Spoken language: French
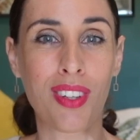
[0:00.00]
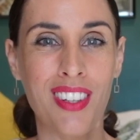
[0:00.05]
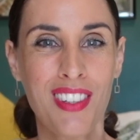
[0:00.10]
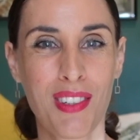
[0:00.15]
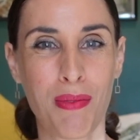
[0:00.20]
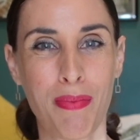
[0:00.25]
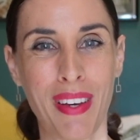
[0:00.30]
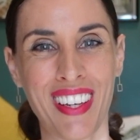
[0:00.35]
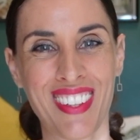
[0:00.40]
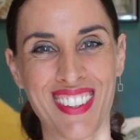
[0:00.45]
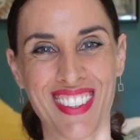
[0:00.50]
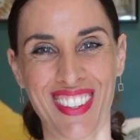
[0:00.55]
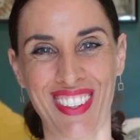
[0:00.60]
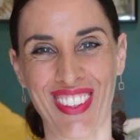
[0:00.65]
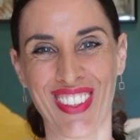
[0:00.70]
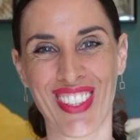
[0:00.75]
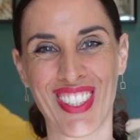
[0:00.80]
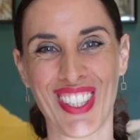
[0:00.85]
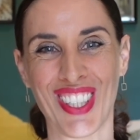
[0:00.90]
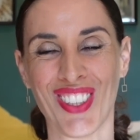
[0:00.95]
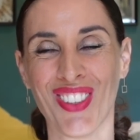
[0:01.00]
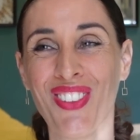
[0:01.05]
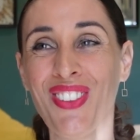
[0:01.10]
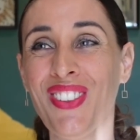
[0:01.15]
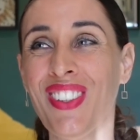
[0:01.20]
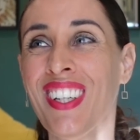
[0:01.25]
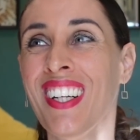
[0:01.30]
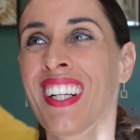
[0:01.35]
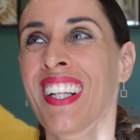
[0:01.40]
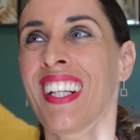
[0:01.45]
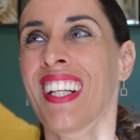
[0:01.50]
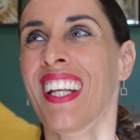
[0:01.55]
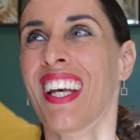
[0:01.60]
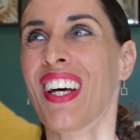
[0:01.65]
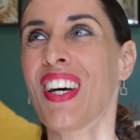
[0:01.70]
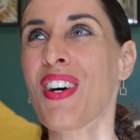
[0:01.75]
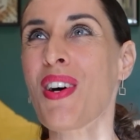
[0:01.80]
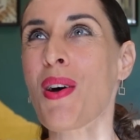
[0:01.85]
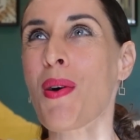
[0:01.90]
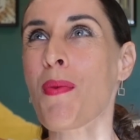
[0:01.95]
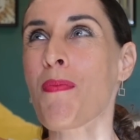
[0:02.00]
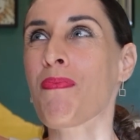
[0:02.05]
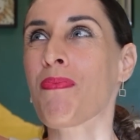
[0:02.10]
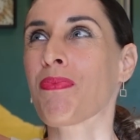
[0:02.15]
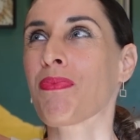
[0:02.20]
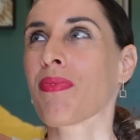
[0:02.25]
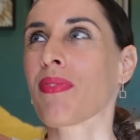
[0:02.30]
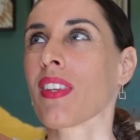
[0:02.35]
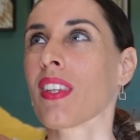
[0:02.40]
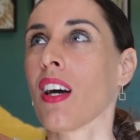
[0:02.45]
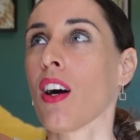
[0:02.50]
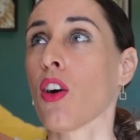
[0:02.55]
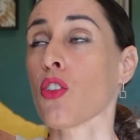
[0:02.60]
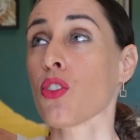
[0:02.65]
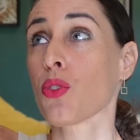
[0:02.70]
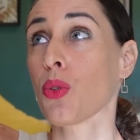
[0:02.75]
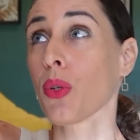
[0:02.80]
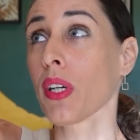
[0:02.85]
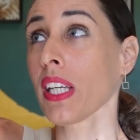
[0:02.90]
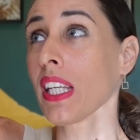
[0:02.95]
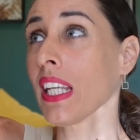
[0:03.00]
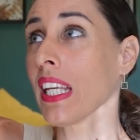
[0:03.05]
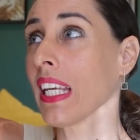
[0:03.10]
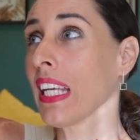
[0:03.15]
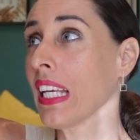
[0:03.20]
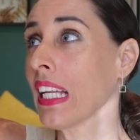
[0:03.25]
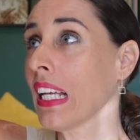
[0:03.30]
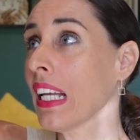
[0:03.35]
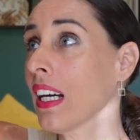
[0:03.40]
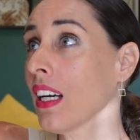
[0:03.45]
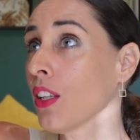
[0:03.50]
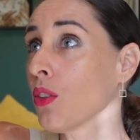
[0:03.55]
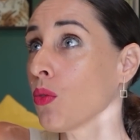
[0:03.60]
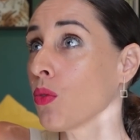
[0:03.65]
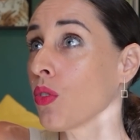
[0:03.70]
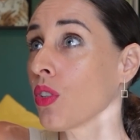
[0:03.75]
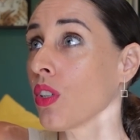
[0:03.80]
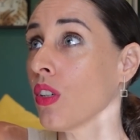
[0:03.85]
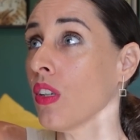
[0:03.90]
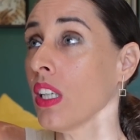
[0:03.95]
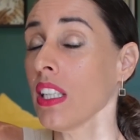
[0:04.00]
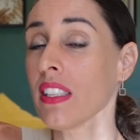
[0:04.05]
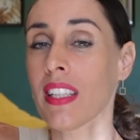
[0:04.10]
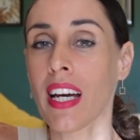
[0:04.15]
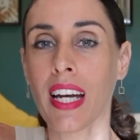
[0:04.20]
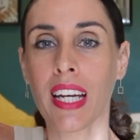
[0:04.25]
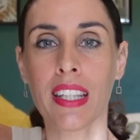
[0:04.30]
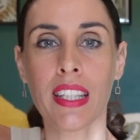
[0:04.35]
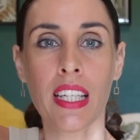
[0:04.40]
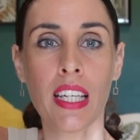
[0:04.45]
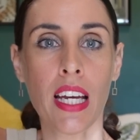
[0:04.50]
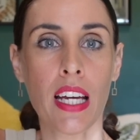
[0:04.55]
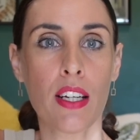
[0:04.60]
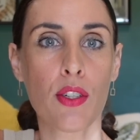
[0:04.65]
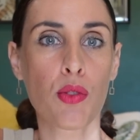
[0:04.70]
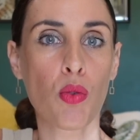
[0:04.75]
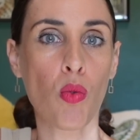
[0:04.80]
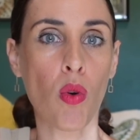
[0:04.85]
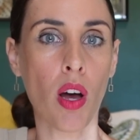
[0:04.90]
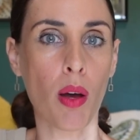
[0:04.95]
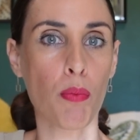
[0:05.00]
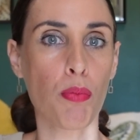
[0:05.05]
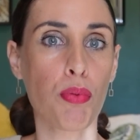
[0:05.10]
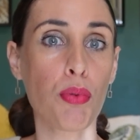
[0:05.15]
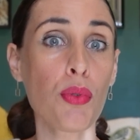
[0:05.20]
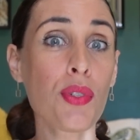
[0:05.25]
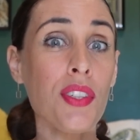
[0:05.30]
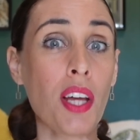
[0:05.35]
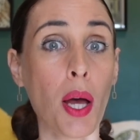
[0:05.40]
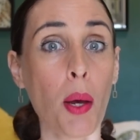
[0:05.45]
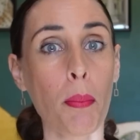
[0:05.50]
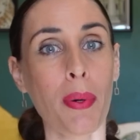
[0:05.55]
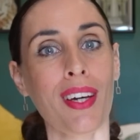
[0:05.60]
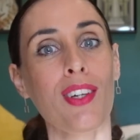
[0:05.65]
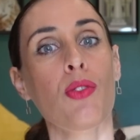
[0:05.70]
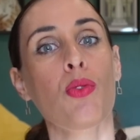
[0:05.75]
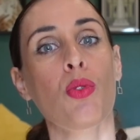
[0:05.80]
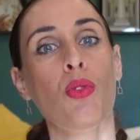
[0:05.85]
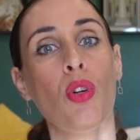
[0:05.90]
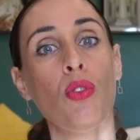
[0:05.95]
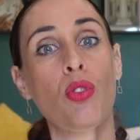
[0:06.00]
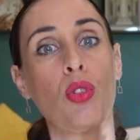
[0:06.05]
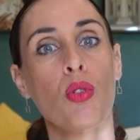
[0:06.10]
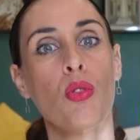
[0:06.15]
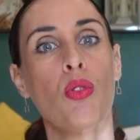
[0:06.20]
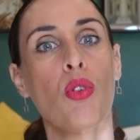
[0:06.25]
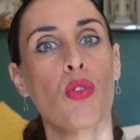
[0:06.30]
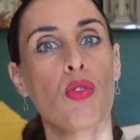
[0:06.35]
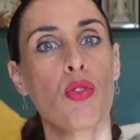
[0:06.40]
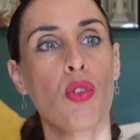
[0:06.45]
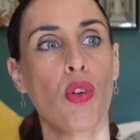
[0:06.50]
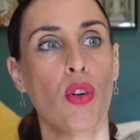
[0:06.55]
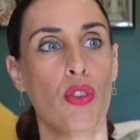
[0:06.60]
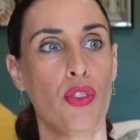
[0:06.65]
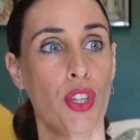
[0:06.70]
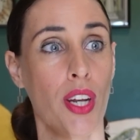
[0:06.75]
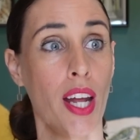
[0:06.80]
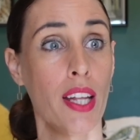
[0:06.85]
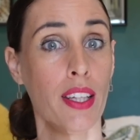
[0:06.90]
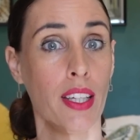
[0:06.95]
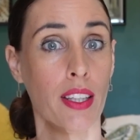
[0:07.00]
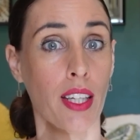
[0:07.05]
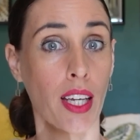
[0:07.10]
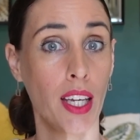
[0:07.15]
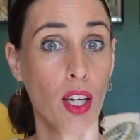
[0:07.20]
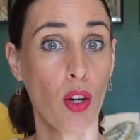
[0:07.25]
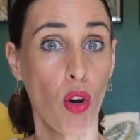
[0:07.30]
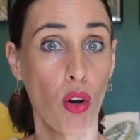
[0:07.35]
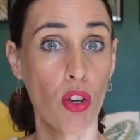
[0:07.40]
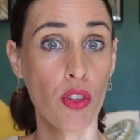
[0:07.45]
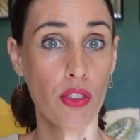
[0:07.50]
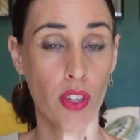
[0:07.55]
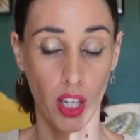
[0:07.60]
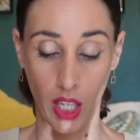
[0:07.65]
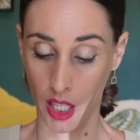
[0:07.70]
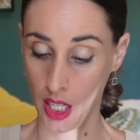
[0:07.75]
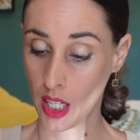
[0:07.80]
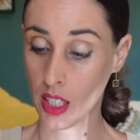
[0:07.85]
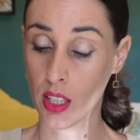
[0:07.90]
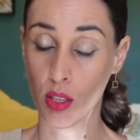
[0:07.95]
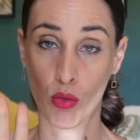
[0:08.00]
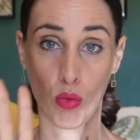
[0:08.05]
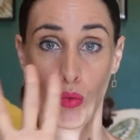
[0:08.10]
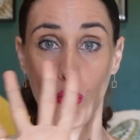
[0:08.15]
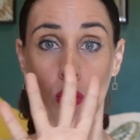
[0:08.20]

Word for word: qui se passe euh, chez nous en story. Et là, donc les araignées, elles sont plus impressionnantes que dangereuses. Il y en a des très grosses, hein. il y en a qui sont